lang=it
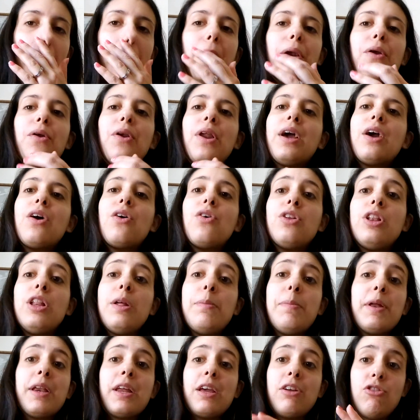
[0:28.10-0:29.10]
Non è così
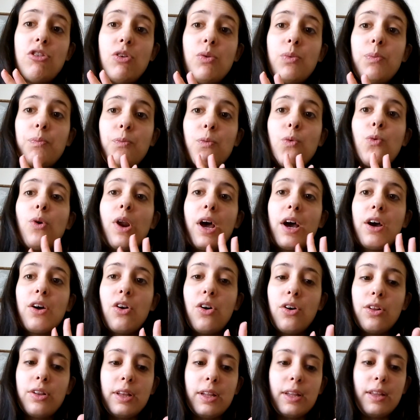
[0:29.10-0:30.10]
perché c'è una
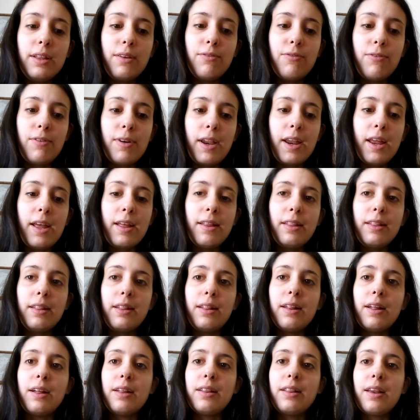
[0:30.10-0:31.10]
grossa
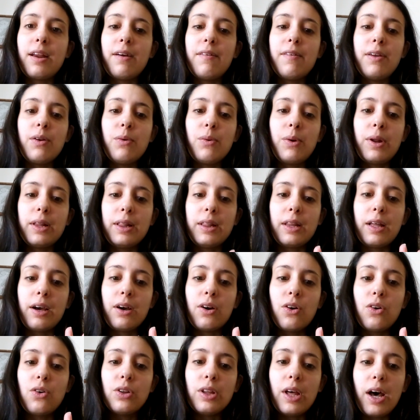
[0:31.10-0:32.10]
differenza tra avere un
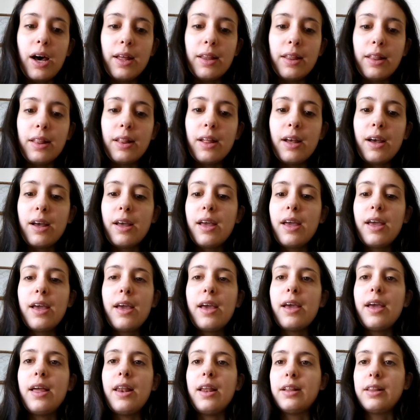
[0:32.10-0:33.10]
attacco d'ansia e,
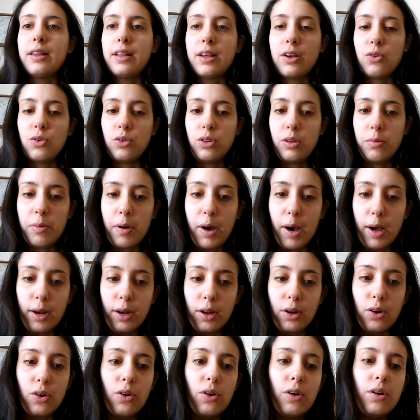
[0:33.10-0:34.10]
e l'attacco di
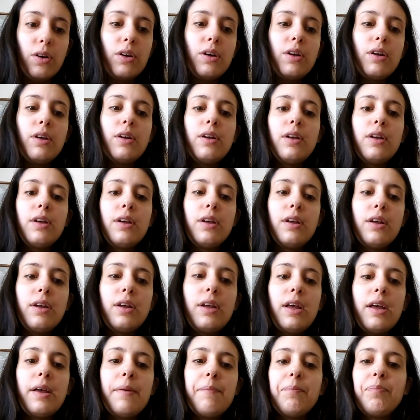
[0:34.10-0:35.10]
panico.
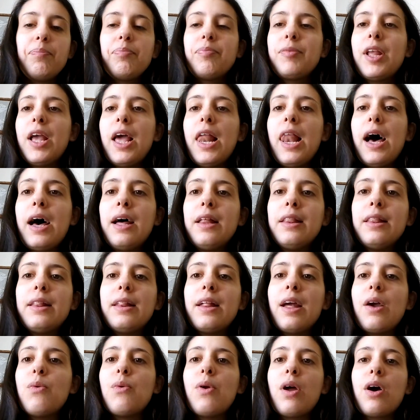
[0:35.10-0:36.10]

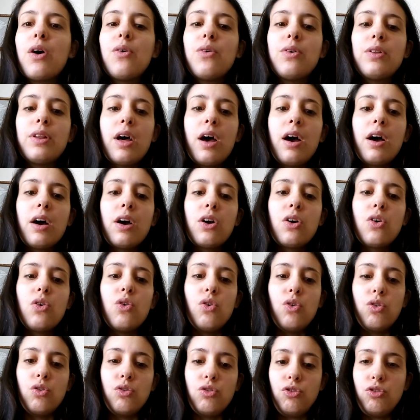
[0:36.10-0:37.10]
L'ansia è una cosa
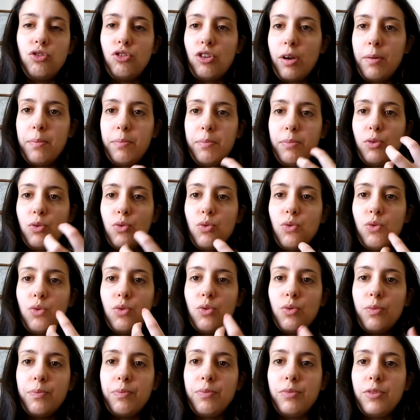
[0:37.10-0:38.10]
conscia,
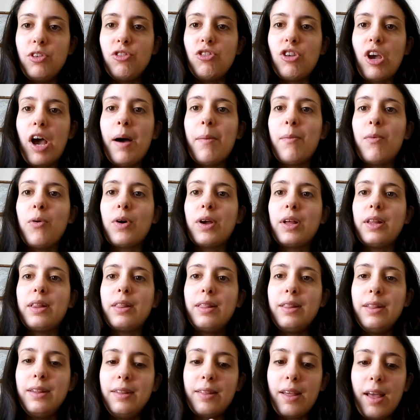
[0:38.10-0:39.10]
più diciamo che
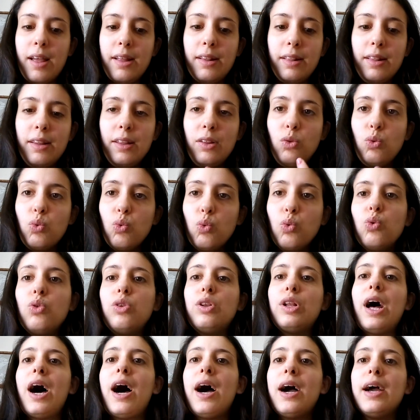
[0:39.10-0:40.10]
ti senti tu,
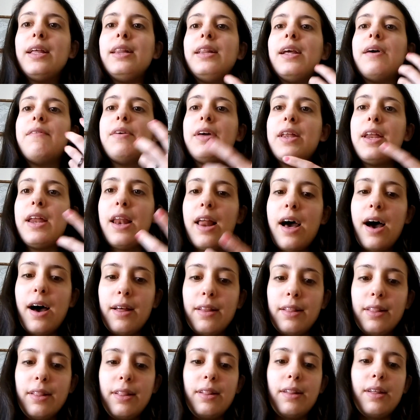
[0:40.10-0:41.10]
sai di avere
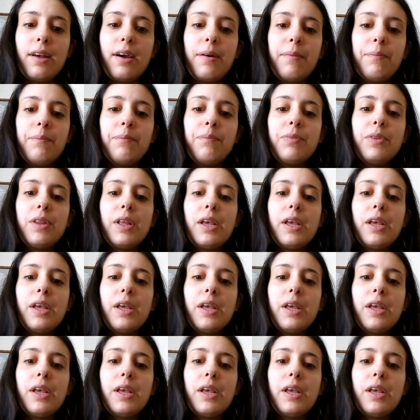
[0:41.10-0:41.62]
l'ansia.